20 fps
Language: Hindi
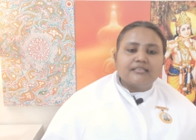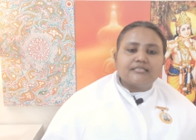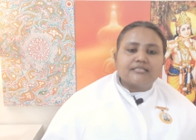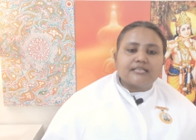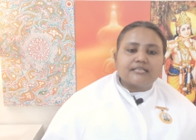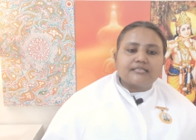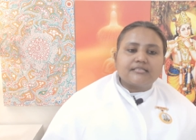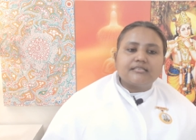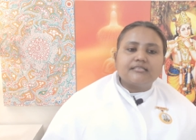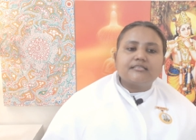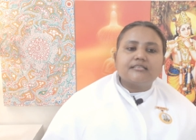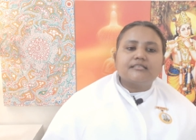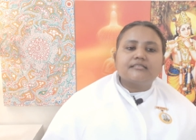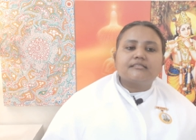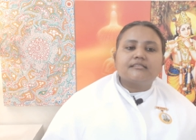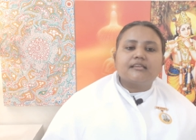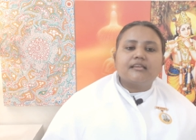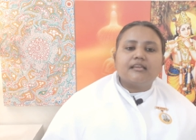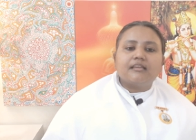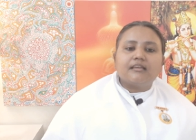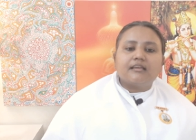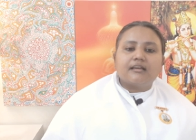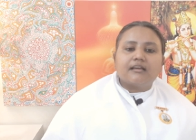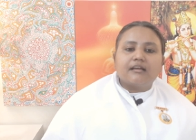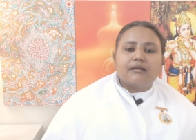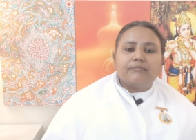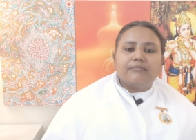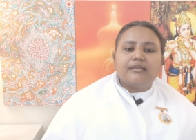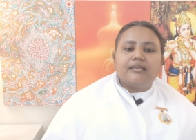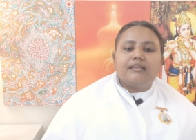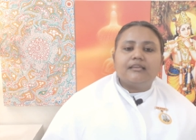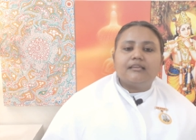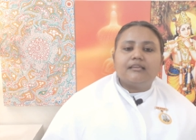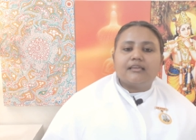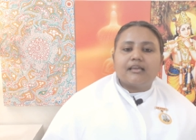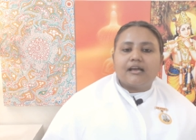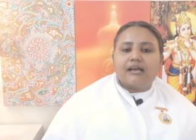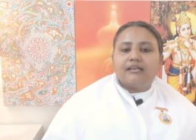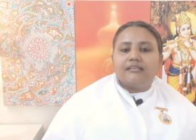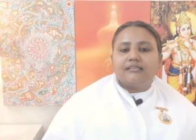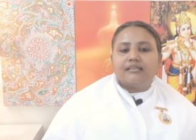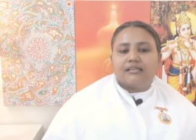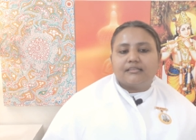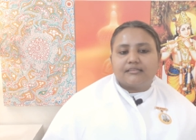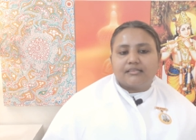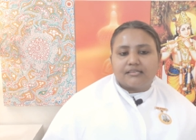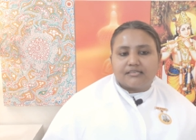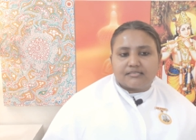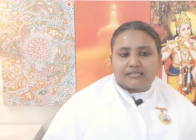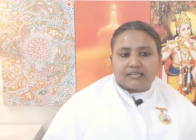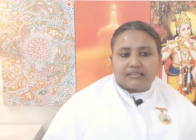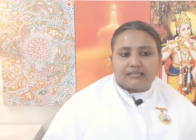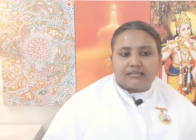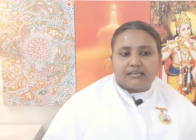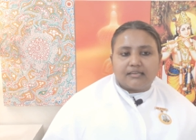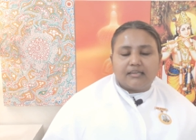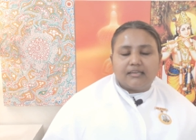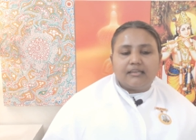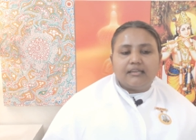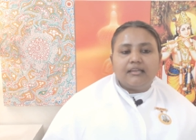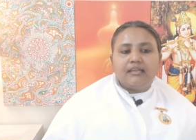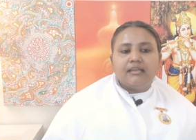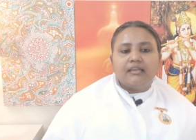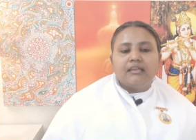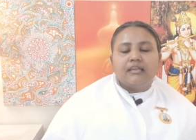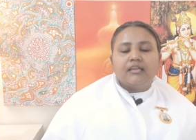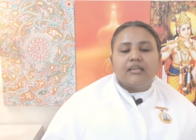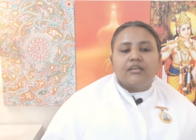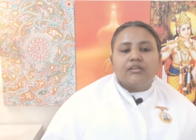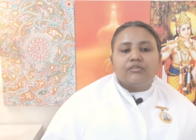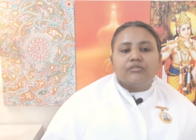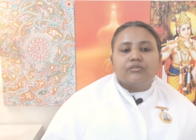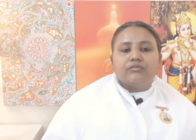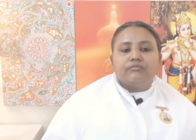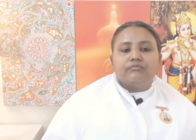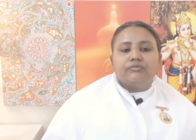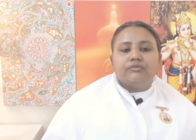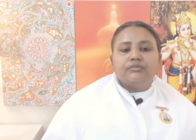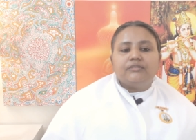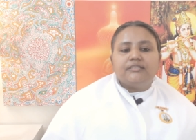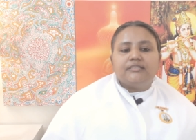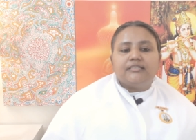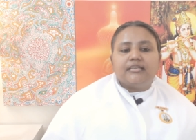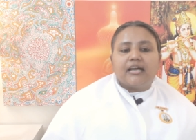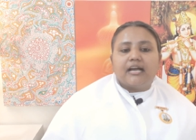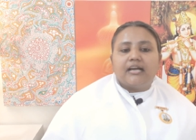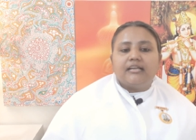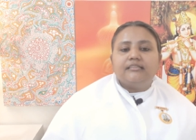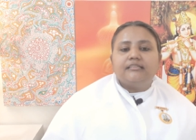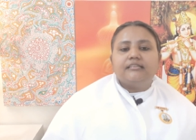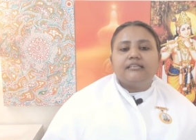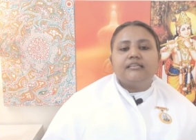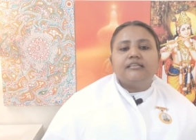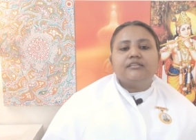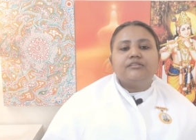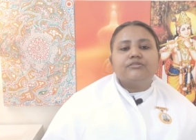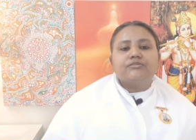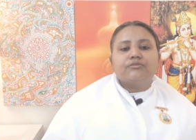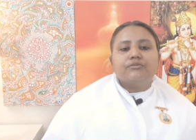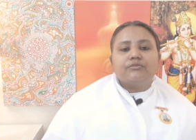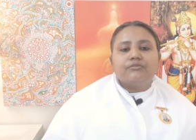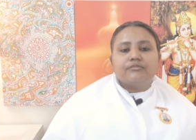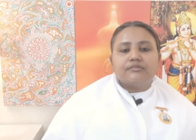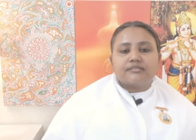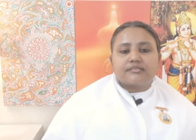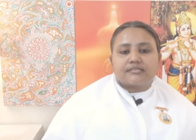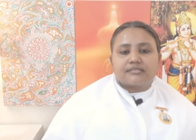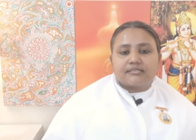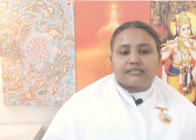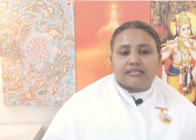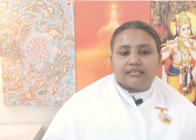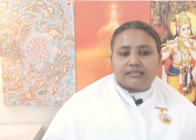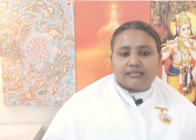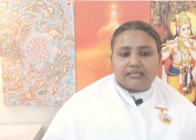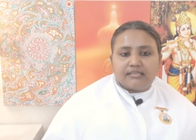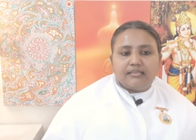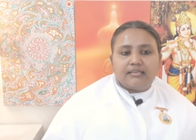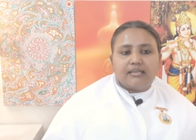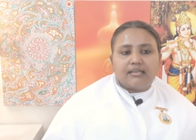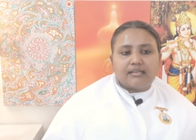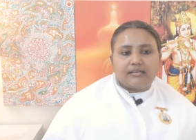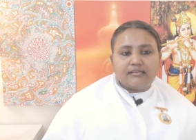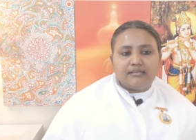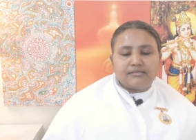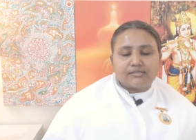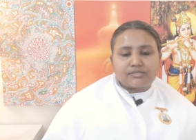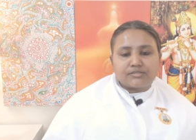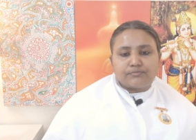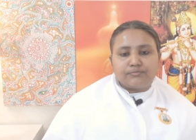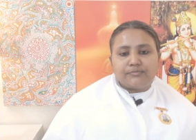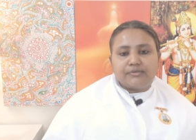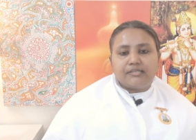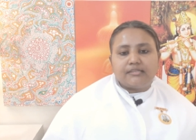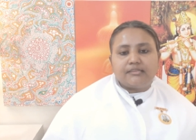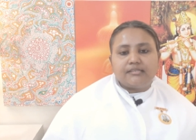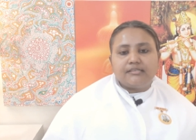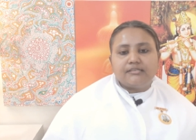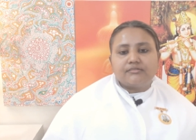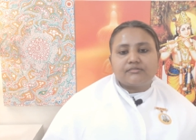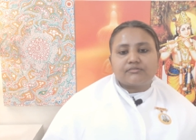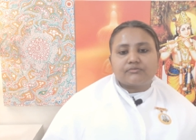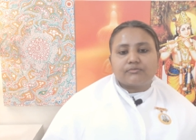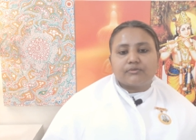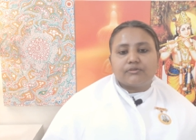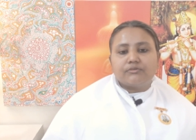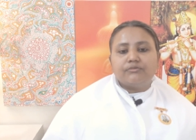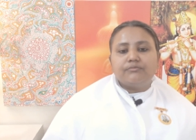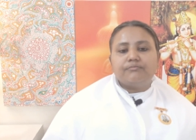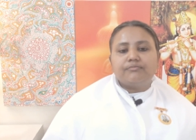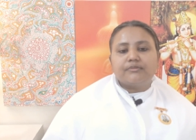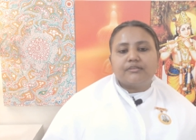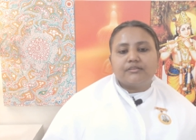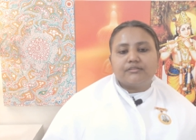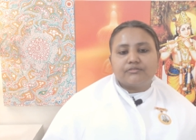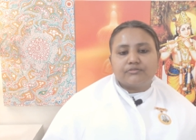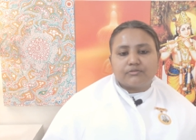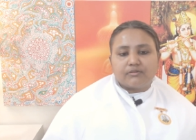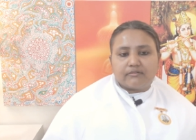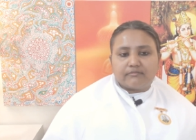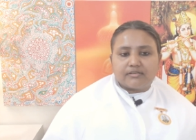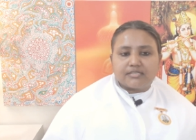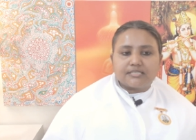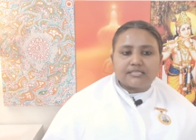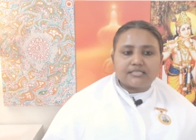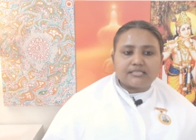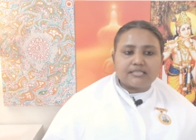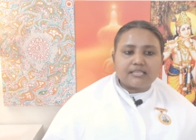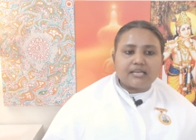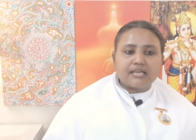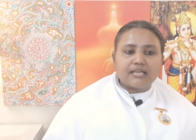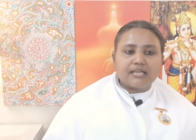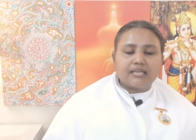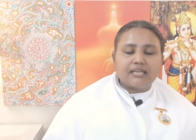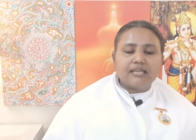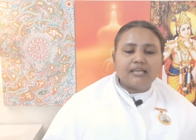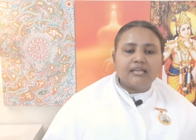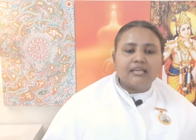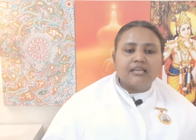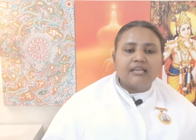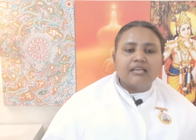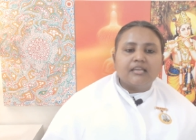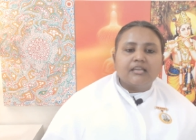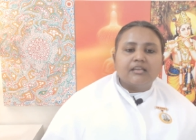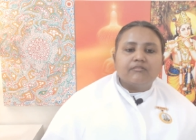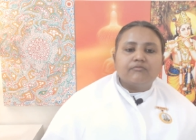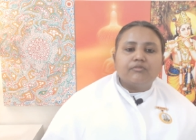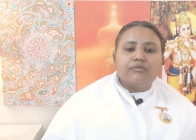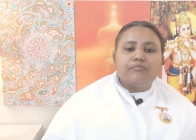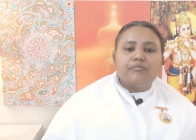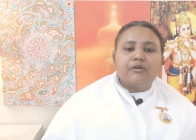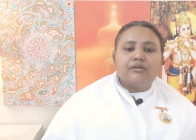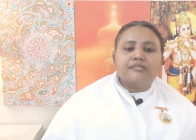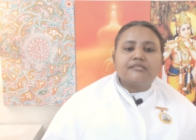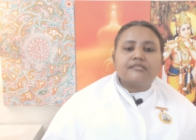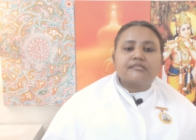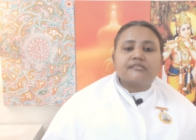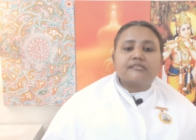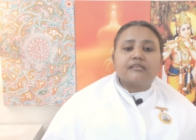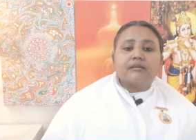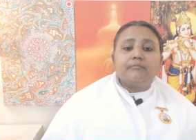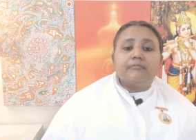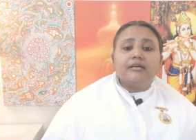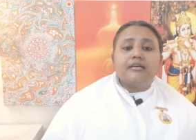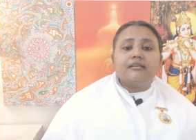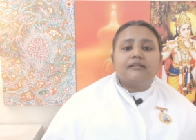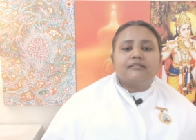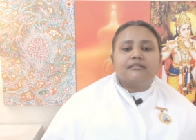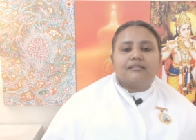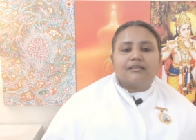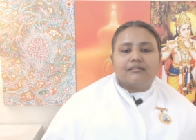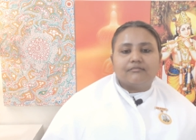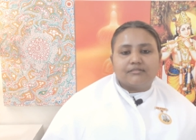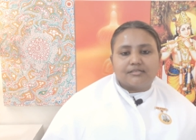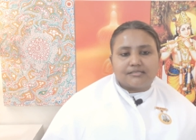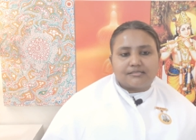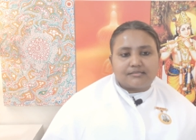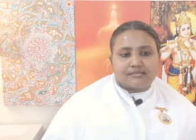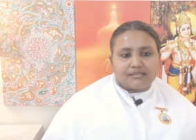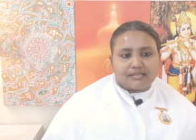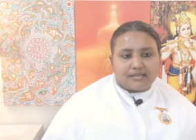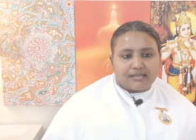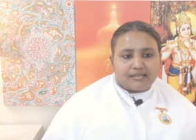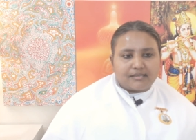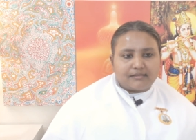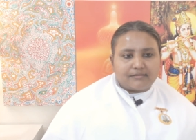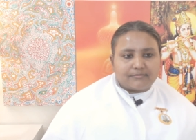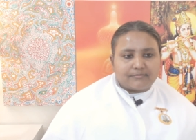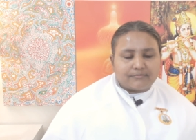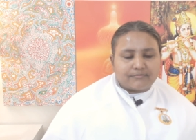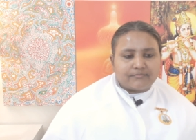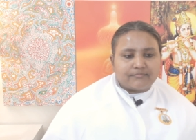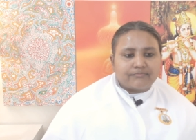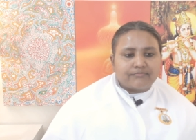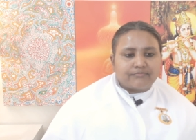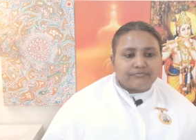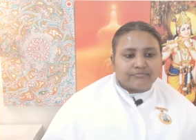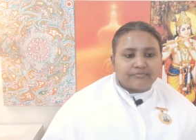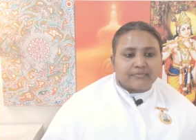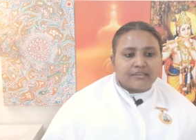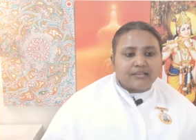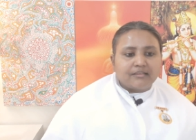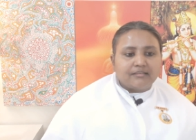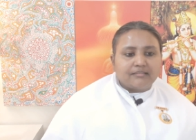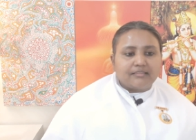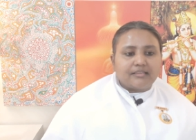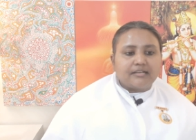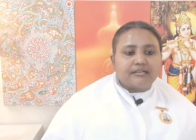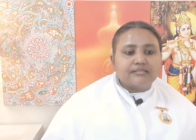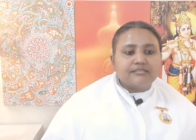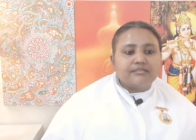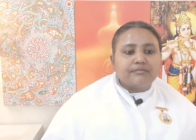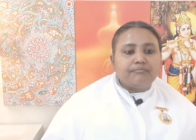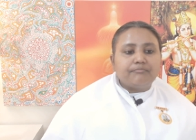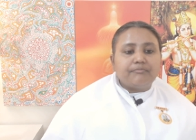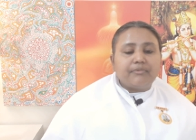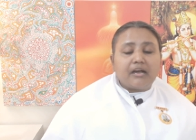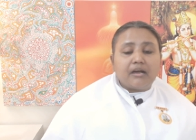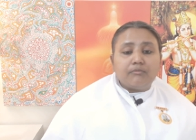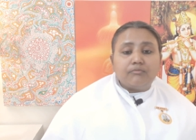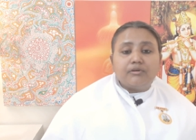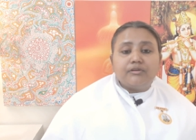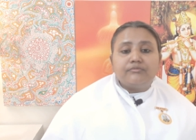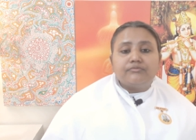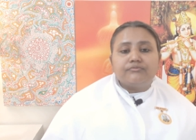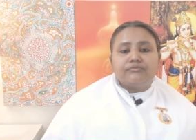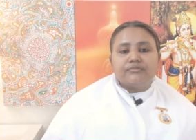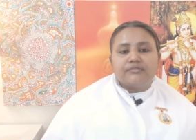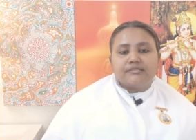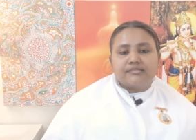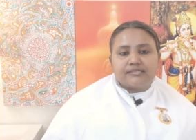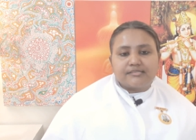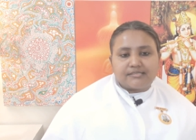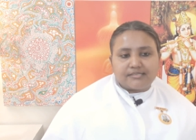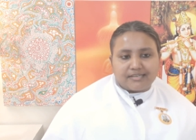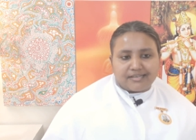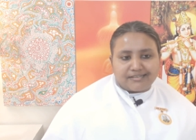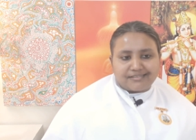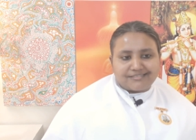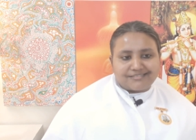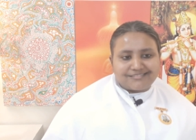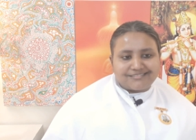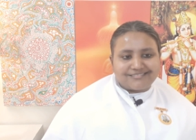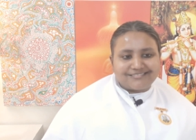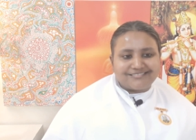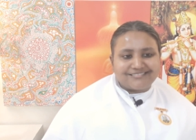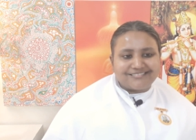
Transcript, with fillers: जैसे जैसे हमें याद आता जाता है तो वो याद की जो स्थिति है ना स्मृति स्वरूप की जो अवस्था है वो बहुत समर्थ अवस्था है दैट इज़ अ पावरफुल स्टेट